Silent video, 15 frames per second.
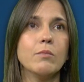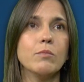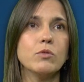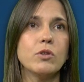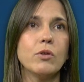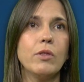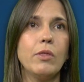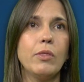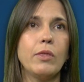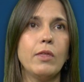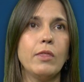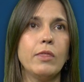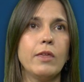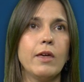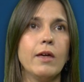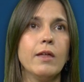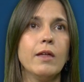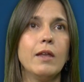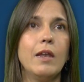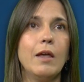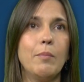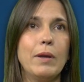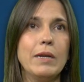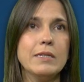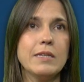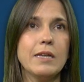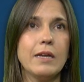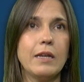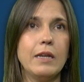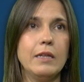museos de ciencia, la
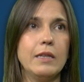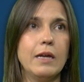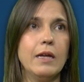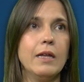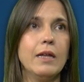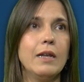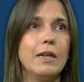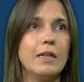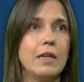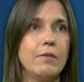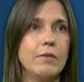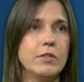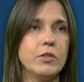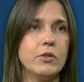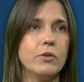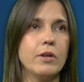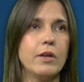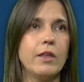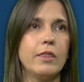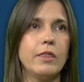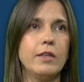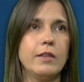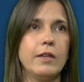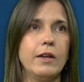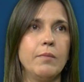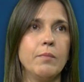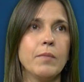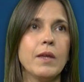prensa escrita, la televisión, etcétera